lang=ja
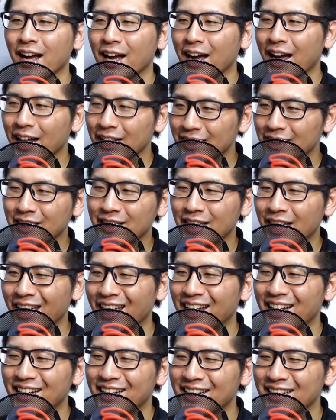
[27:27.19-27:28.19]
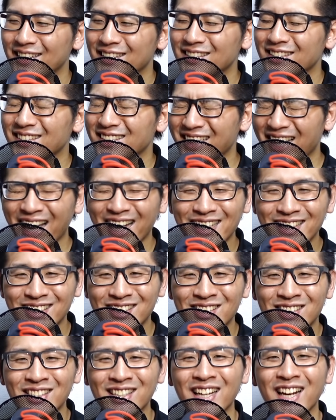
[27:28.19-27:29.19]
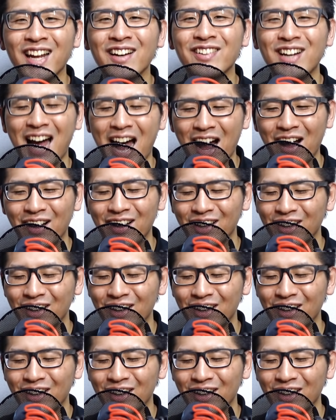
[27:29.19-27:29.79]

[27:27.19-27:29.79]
買って使い続けれるか、